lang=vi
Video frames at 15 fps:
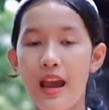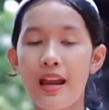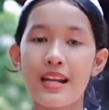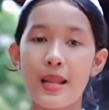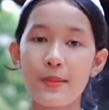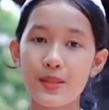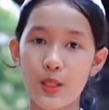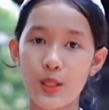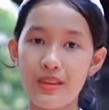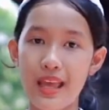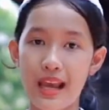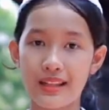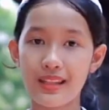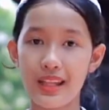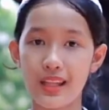Nếp sống
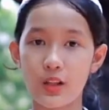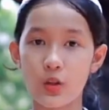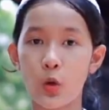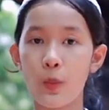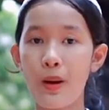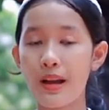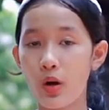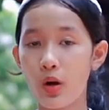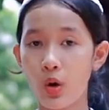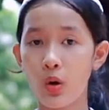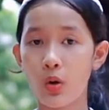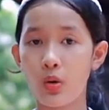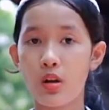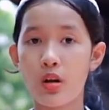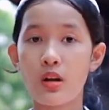giản dị của bác Hồ
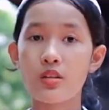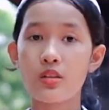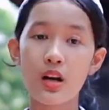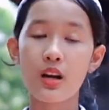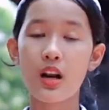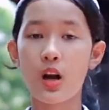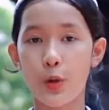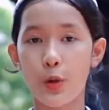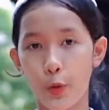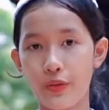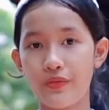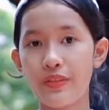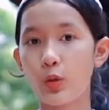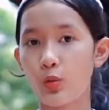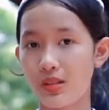rất gần gũi
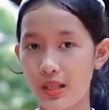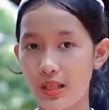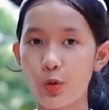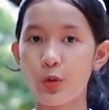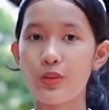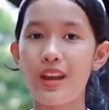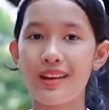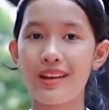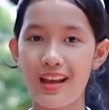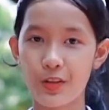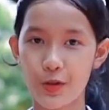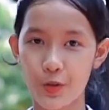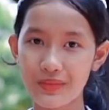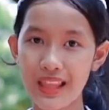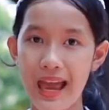với cuộc sống của nhân dân
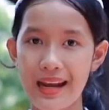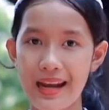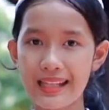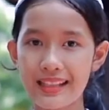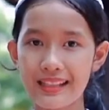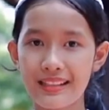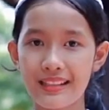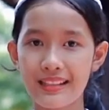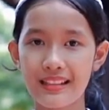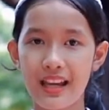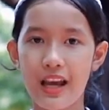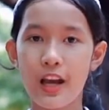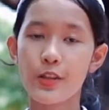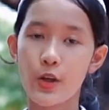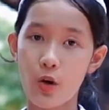chúng ta đấy.
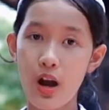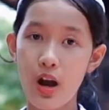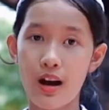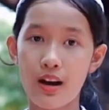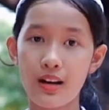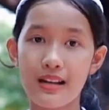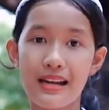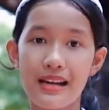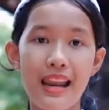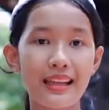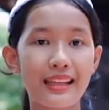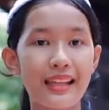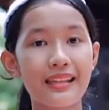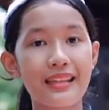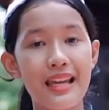Chỗ ở là
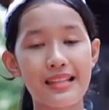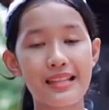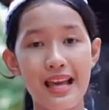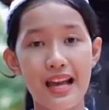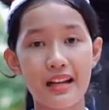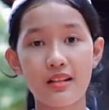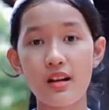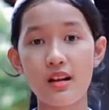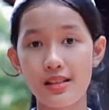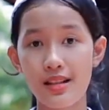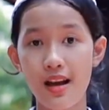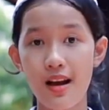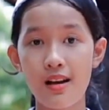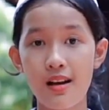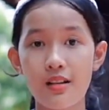căn nhà sàn đơn
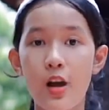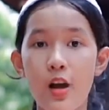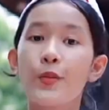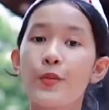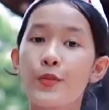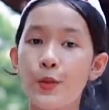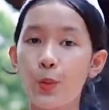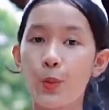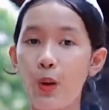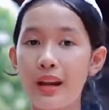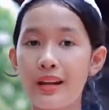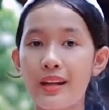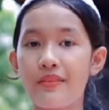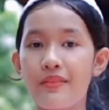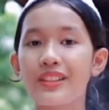sơ, xung
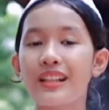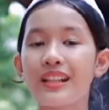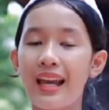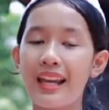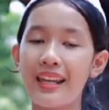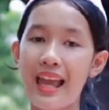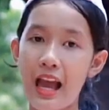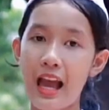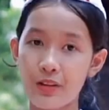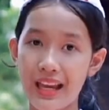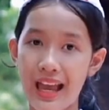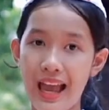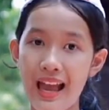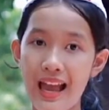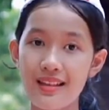quanh là vườn cây ao
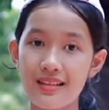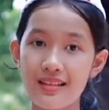cá.